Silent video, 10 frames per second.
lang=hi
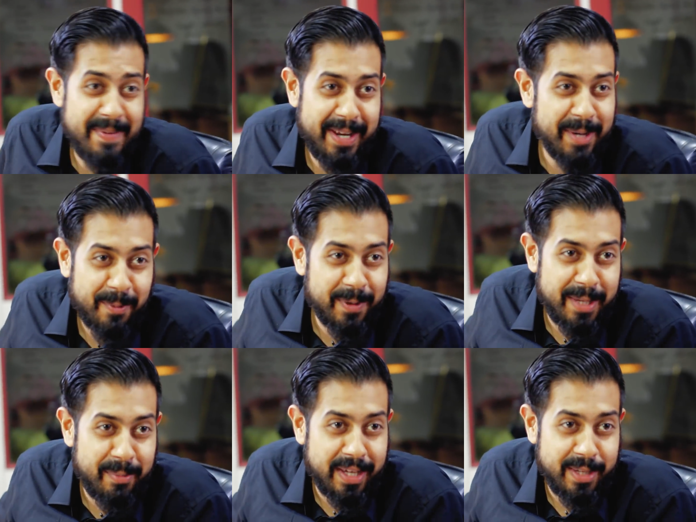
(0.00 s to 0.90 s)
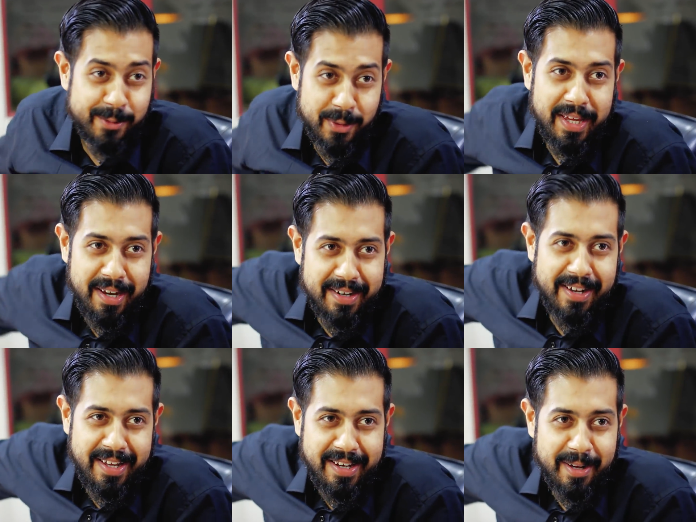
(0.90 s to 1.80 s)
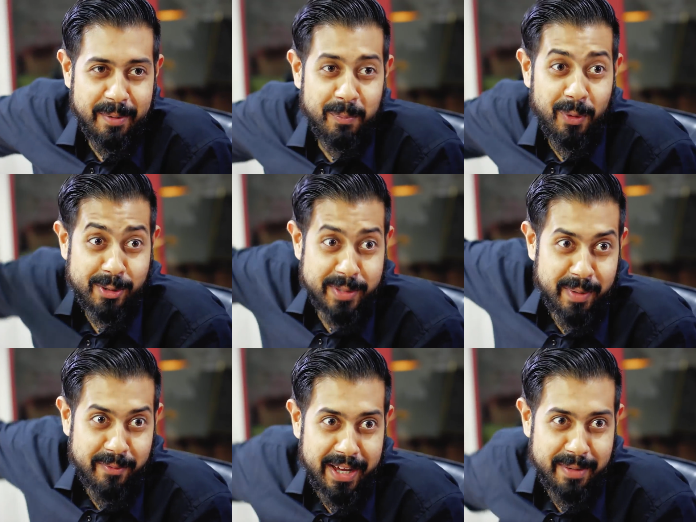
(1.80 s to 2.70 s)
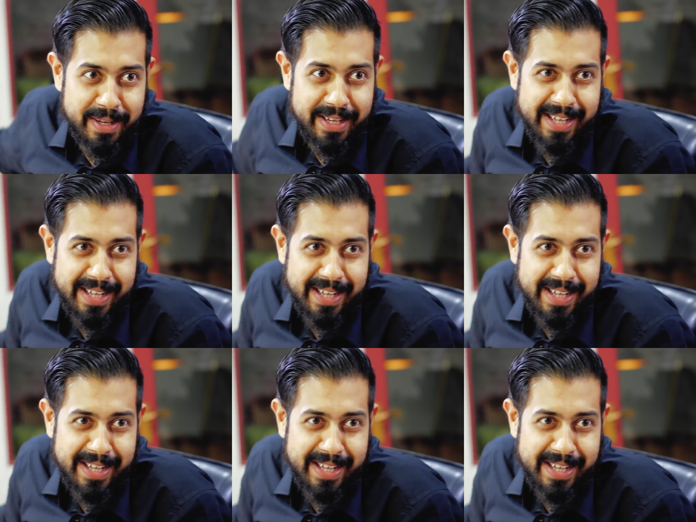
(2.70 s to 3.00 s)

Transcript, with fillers: मैंने रिपोर्ट नहीं बनाई वो जो नई इंटर्न आई है ना पूरा उससे बनवाया मैंने